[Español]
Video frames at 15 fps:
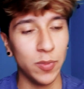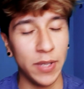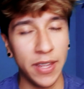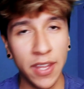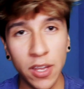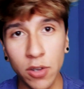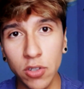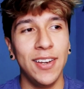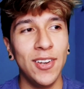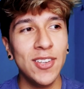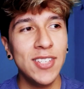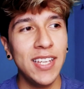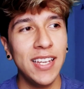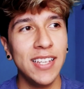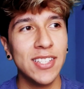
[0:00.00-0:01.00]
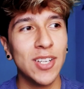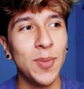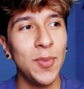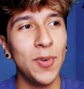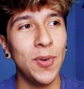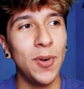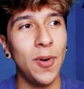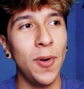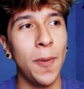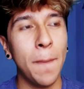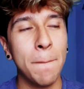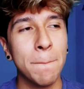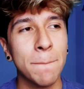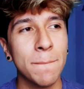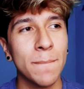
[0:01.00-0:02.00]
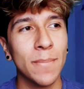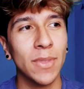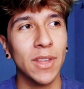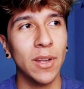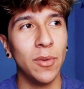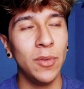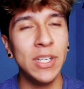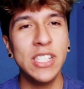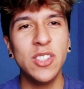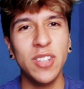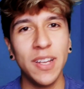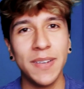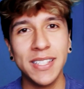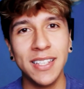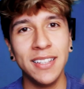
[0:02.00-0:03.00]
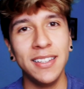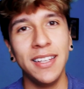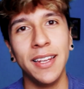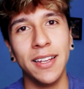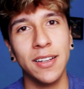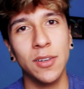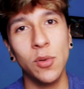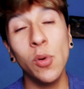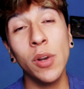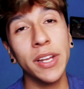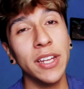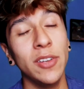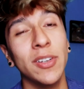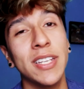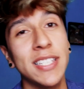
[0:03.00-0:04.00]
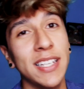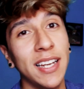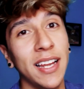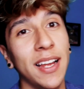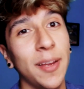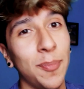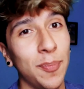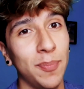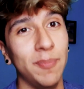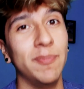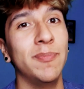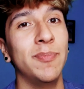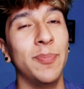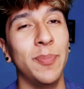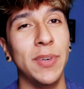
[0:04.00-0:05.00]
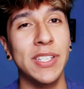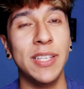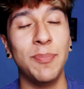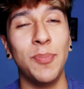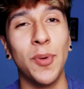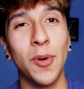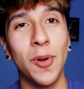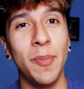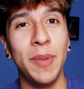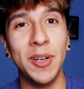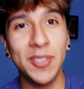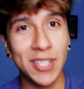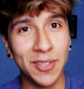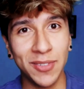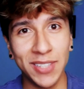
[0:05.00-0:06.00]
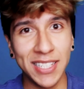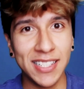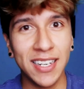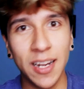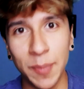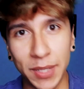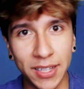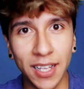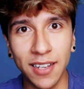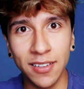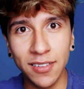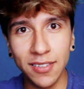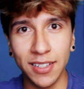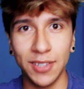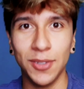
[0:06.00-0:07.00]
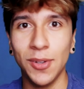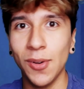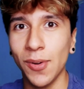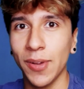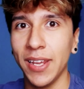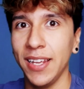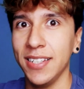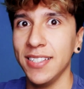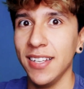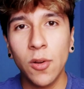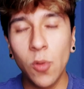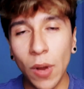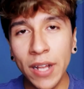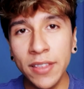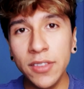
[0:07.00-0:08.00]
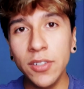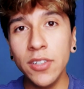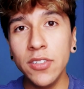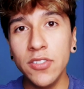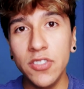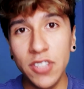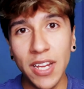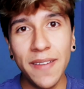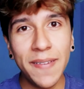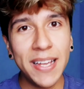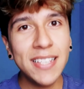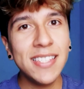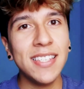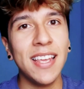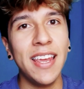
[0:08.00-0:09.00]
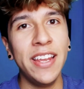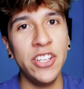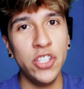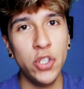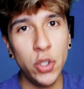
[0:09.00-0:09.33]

videos. No sé, es como una historia bastante cool que yo quisiera pues por lo menos algún día ser la mitad, ¿no? De todo lo que es él. ¿Cuánto llevas en